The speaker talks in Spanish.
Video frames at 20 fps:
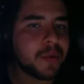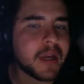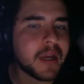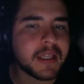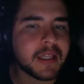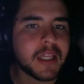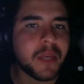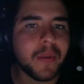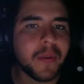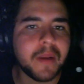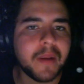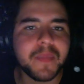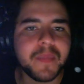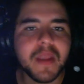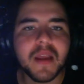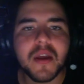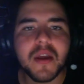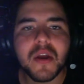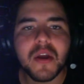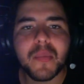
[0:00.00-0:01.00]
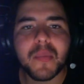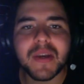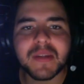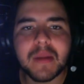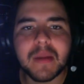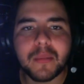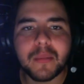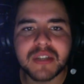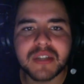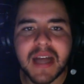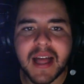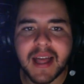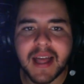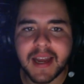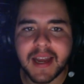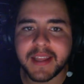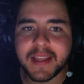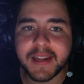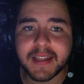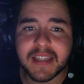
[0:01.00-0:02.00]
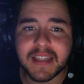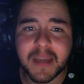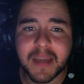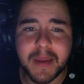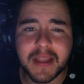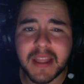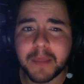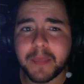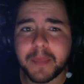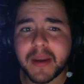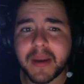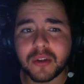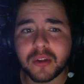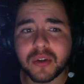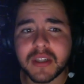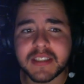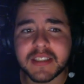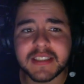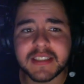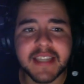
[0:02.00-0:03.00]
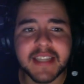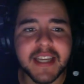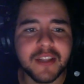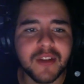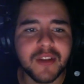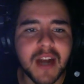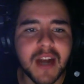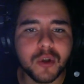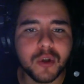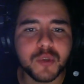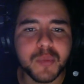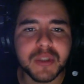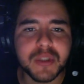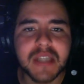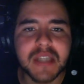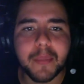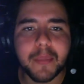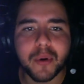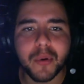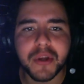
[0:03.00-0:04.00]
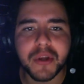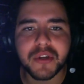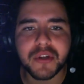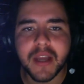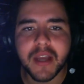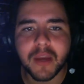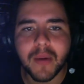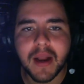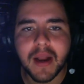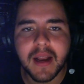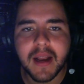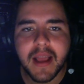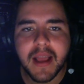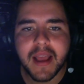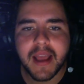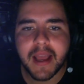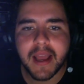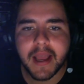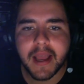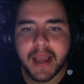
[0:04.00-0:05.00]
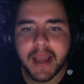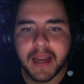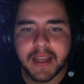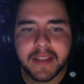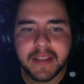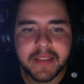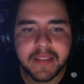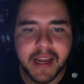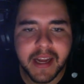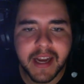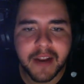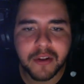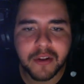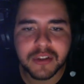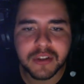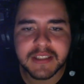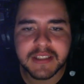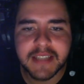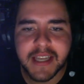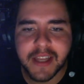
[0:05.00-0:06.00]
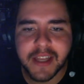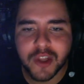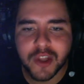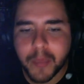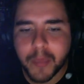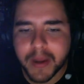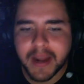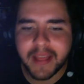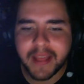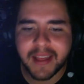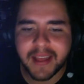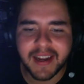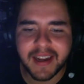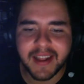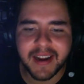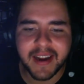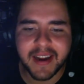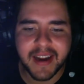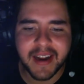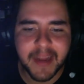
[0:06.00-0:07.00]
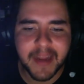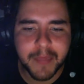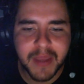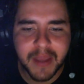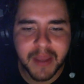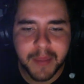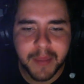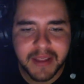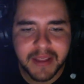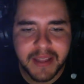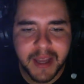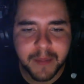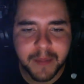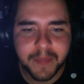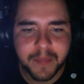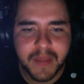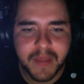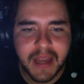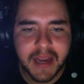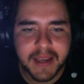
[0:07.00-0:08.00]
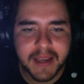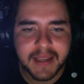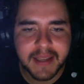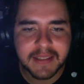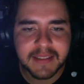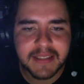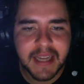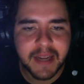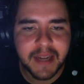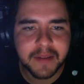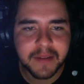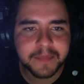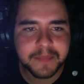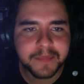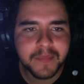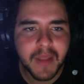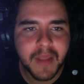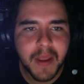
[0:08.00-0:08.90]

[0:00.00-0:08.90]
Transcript: activa, pues vamos a darle directamente, perdón que se está yendo la luz, pues aprovecho que igual el internet no se está yendo para darle rápidamente, aquí están,